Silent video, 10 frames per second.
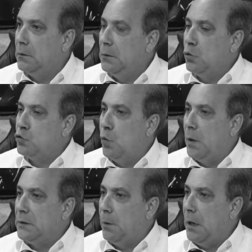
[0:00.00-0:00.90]
con su
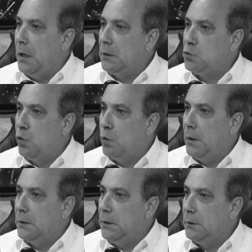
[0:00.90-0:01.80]
bata blanca y su
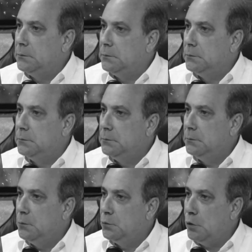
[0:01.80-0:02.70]
corbata.
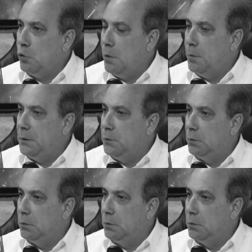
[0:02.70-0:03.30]
¿Cómo? ¿Ustedes no lo han visto?